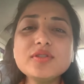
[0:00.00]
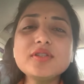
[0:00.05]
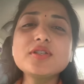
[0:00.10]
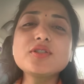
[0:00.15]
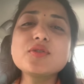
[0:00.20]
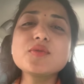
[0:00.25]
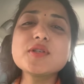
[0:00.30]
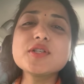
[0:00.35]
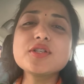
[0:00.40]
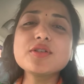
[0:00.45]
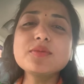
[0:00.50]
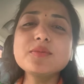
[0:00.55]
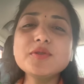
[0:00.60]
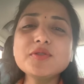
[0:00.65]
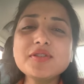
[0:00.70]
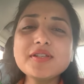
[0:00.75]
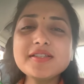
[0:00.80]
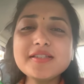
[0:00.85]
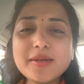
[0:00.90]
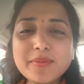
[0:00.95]
उस सिचुएशन
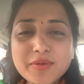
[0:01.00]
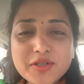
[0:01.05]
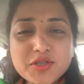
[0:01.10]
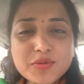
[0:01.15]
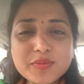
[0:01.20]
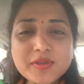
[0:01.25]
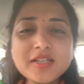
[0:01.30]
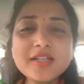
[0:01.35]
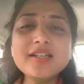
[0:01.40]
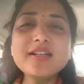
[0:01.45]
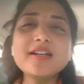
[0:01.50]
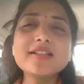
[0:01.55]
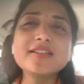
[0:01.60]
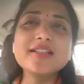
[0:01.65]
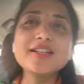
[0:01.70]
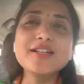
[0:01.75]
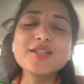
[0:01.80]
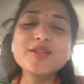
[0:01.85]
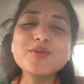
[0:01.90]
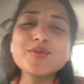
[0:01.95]
में उसे समझ में नहीं
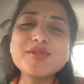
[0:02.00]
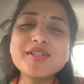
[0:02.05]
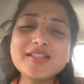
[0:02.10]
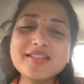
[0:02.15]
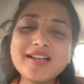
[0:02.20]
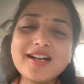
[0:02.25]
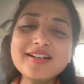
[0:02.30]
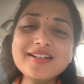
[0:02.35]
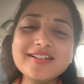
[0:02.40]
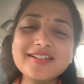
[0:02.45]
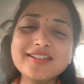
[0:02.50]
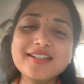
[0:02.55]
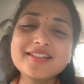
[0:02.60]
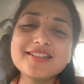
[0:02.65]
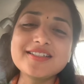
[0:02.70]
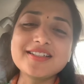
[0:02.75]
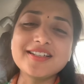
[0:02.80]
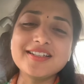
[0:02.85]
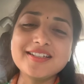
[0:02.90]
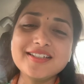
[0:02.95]
आता है कि उसे क्या
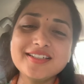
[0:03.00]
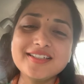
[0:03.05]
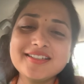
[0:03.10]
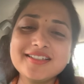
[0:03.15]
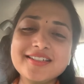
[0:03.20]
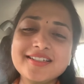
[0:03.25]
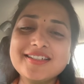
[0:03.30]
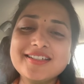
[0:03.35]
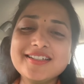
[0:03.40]
करना चाहिए